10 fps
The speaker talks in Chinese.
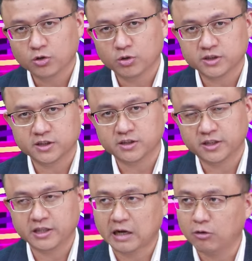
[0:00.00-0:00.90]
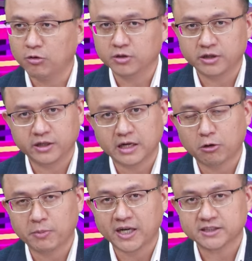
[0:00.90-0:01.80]
或是你老你老
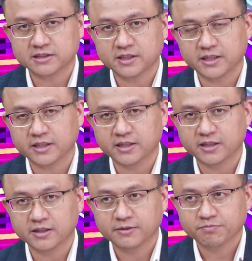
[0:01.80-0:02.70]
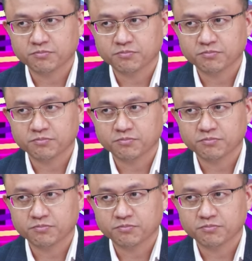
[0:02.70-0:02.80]
妈是那个。